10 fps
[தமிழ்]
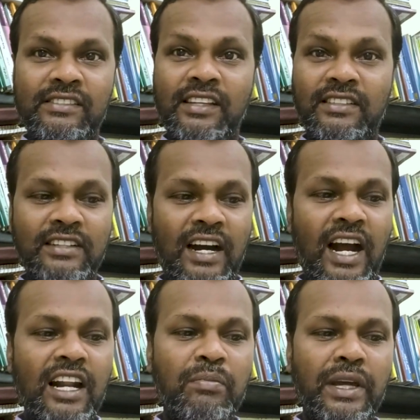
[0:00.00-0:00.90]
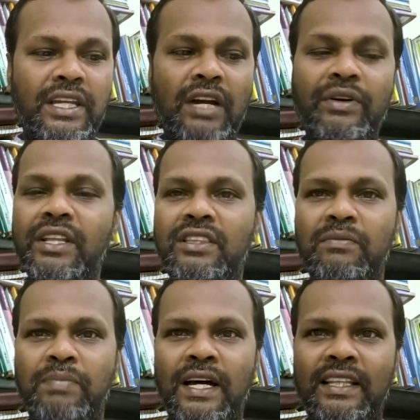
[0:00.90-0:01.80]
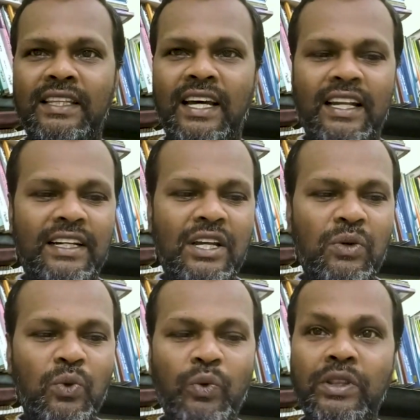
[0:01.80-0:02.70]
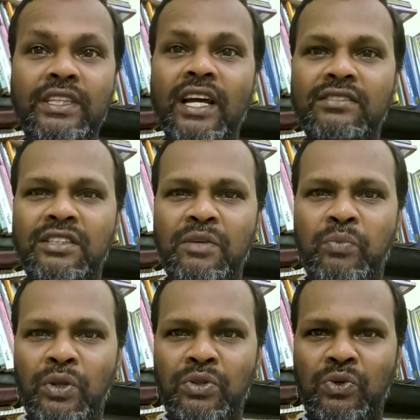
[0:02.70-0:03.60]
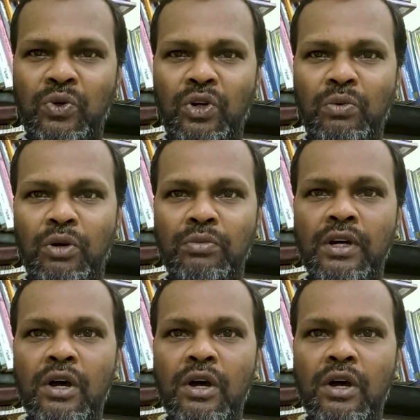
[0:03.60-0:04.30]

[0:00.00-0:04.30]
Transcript: சற்று ஆழமாய் கவனித்து பார்த்தால் ஒரு வித்தியாசத்தை புரிந்து கொள்வோம்